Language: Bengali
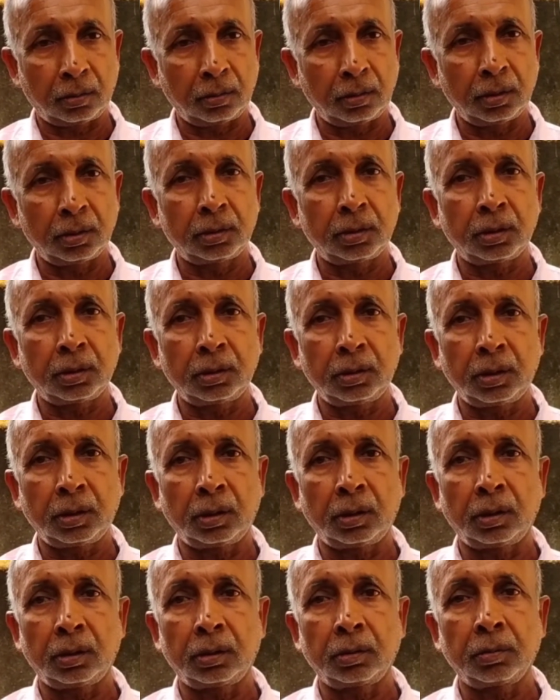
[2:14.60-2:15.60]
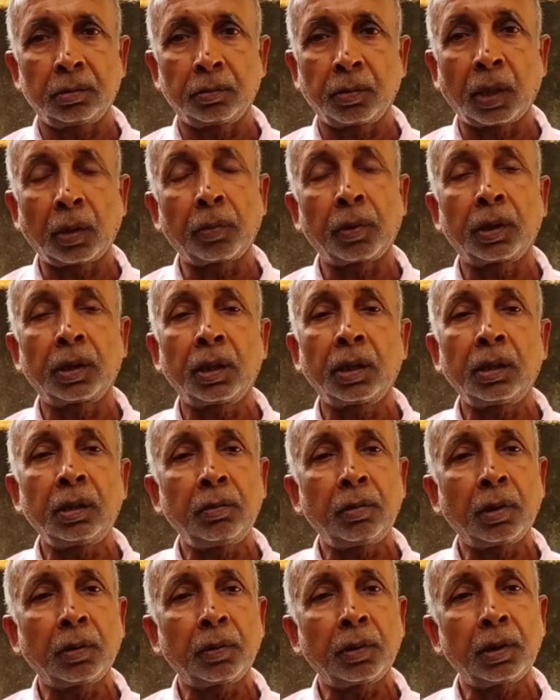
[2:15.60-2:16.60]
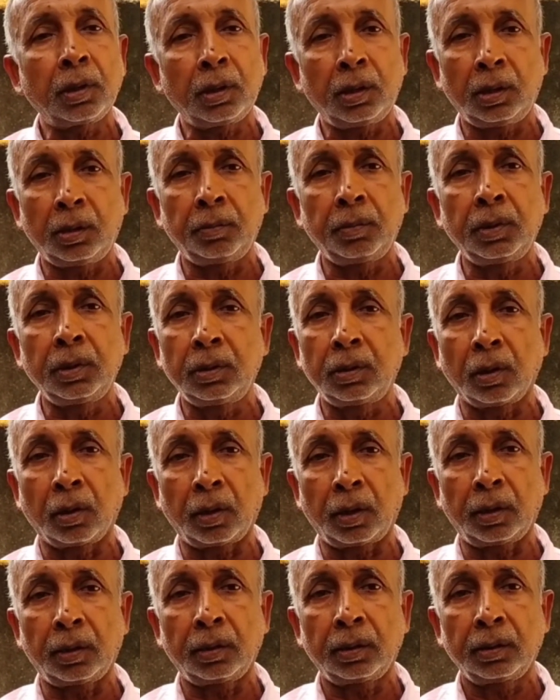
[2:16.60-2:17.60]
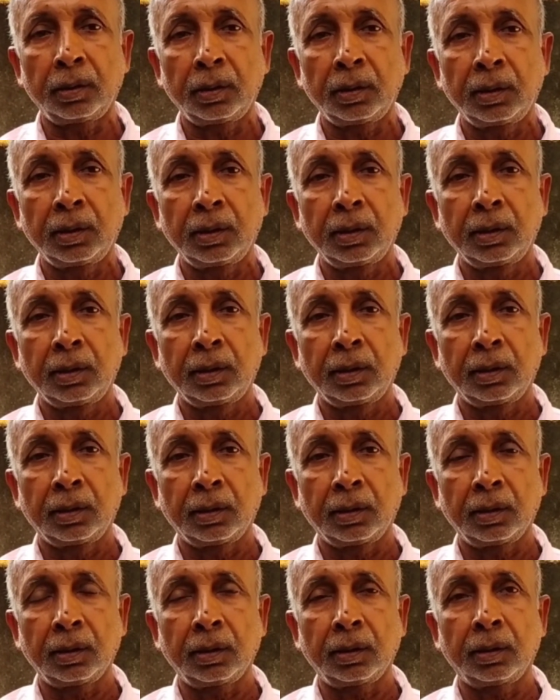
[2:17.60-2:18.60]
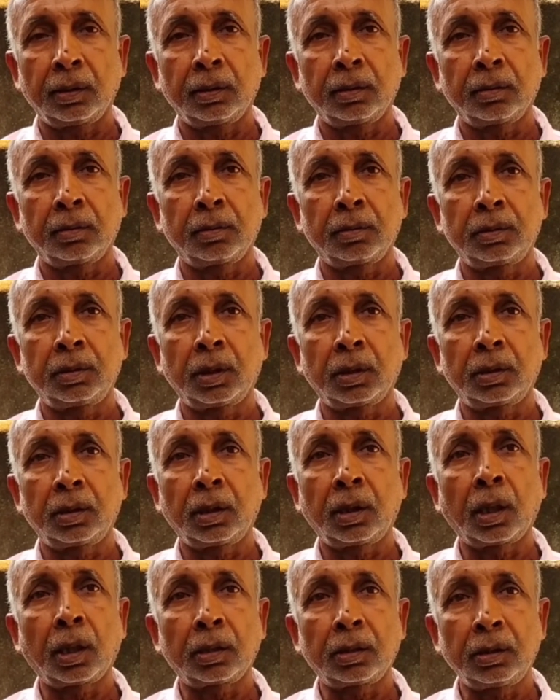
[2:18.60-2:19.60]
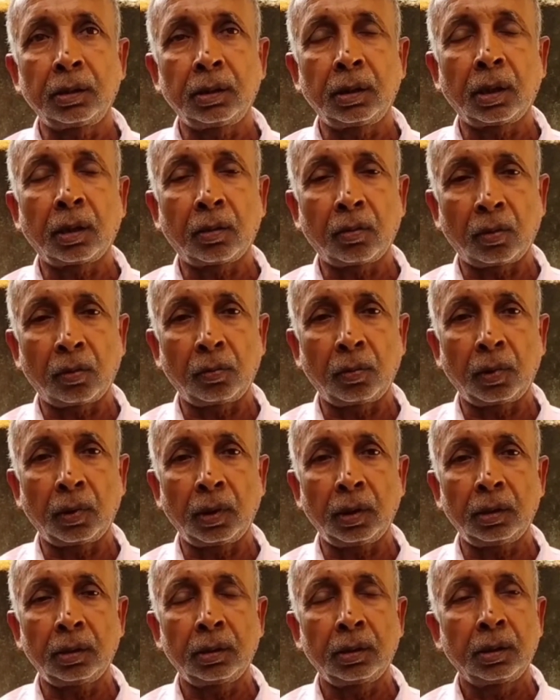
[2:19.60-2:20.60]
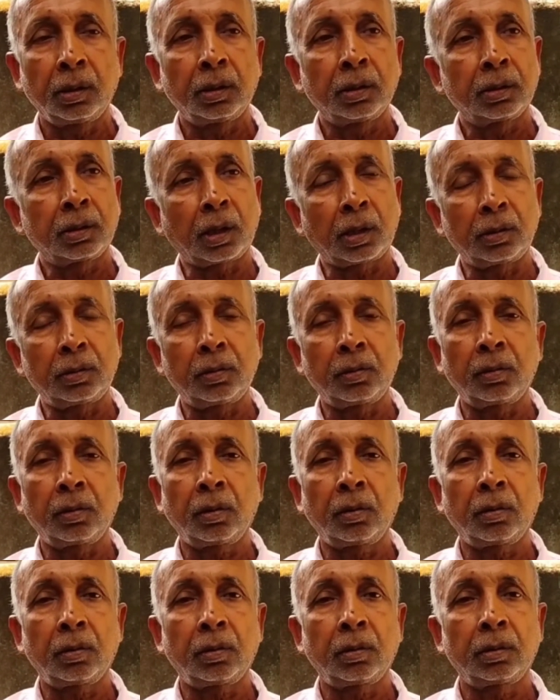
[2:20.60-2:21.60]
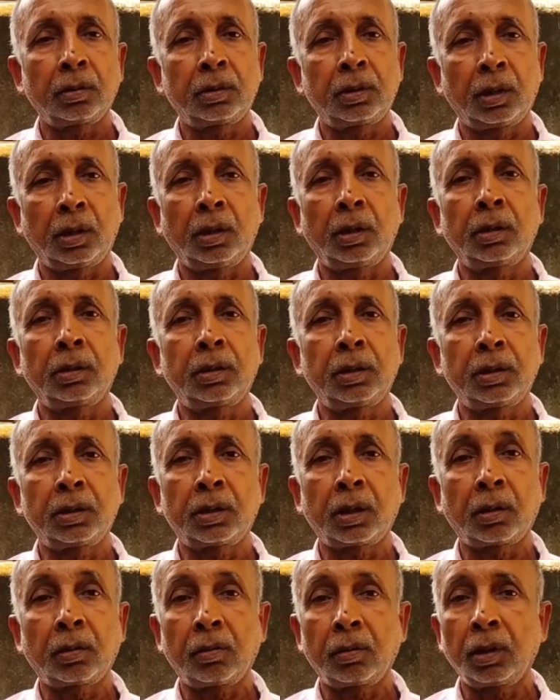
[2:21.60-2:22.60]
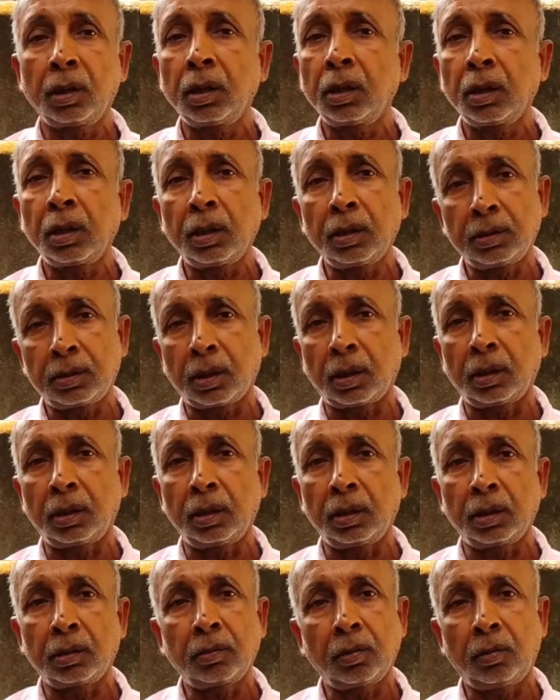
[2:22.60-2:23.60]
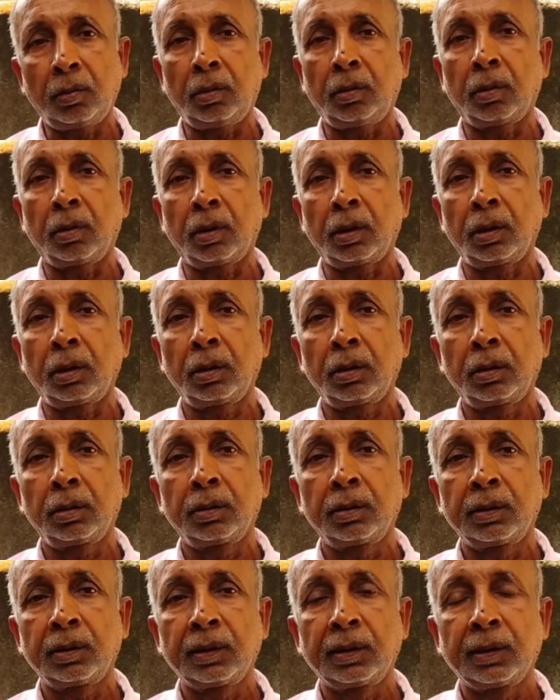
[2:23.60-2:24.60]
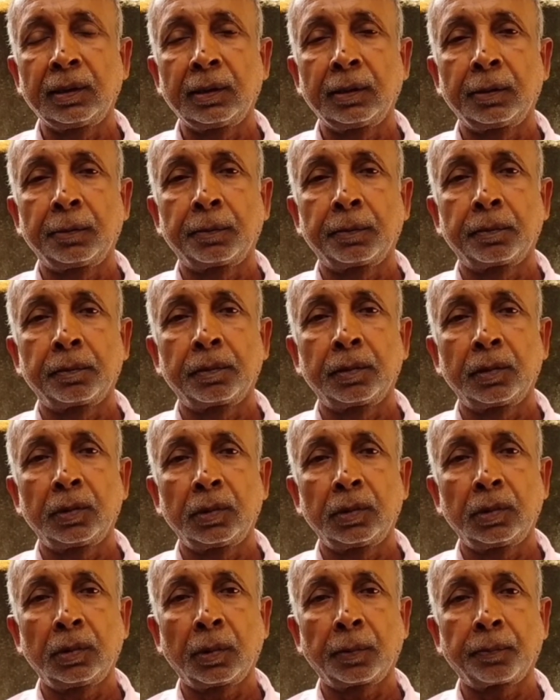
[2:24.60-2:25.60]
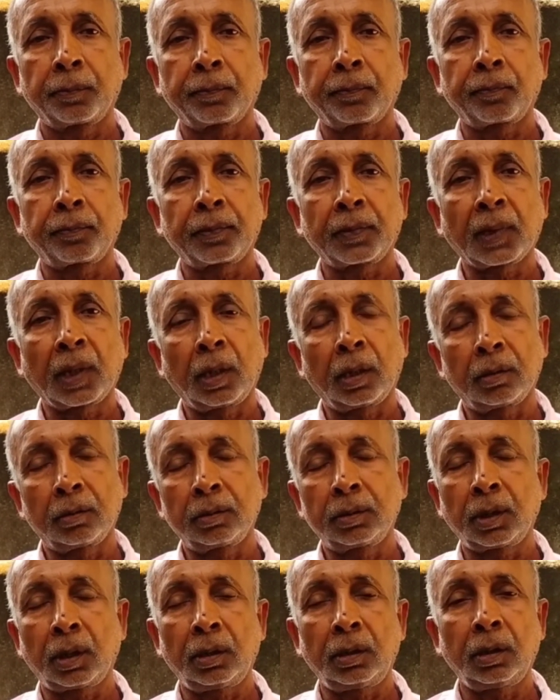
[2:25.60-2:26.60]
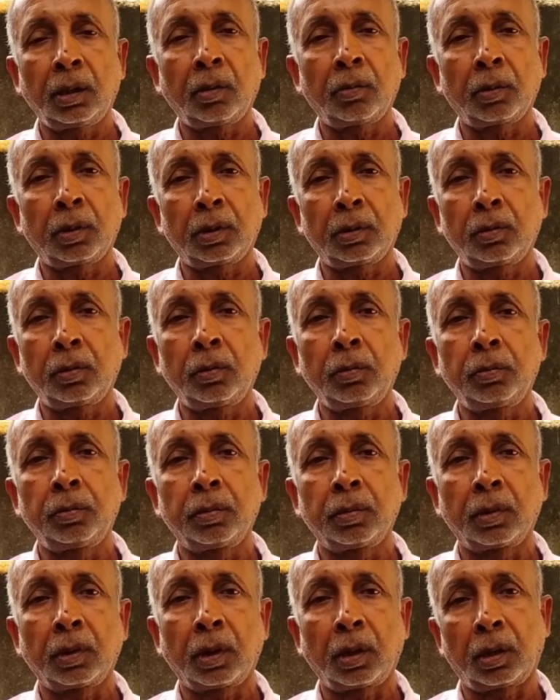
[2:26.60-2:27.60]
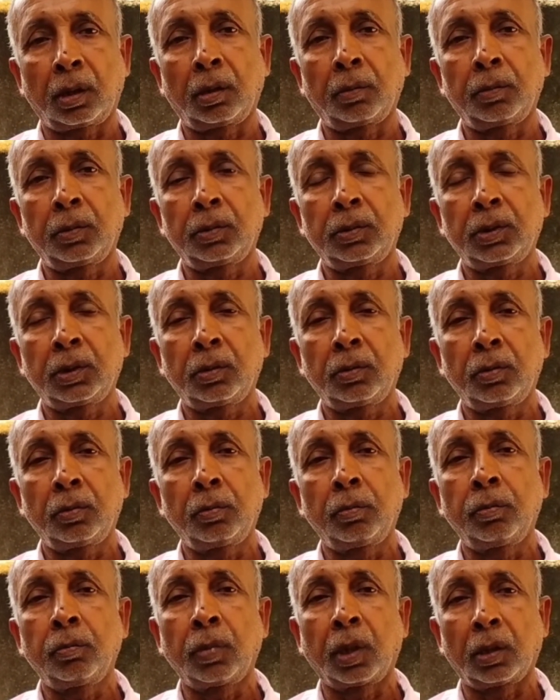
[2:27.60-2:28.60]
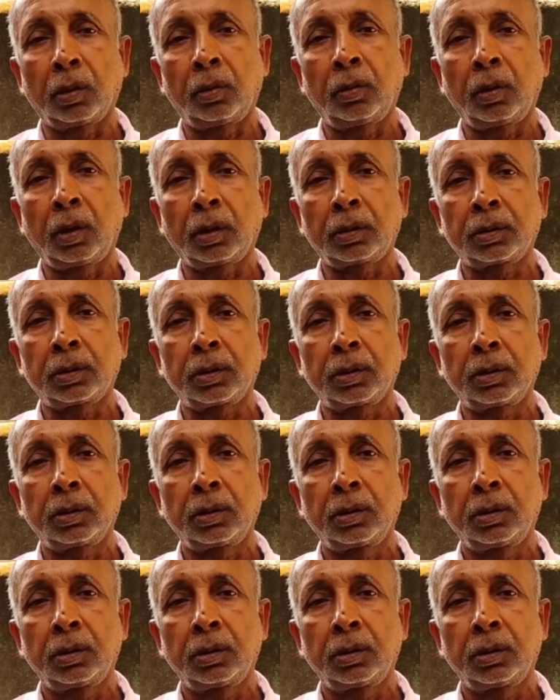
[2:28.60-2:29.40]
হয়েছে যে বাবাকে কীভাবে রিলিফ দিতে হয় হ্যাঁ যাতে খাটনিটা কম হয় তার জন্য ছেলে চেষ্টা করে এই সাইকেলটা তৈরি করে এখন চালিয়ে কেমন লাগছে এখন চালিয়ে আমার খুব আরাম হচ্ছে খুব ভালো লাগছে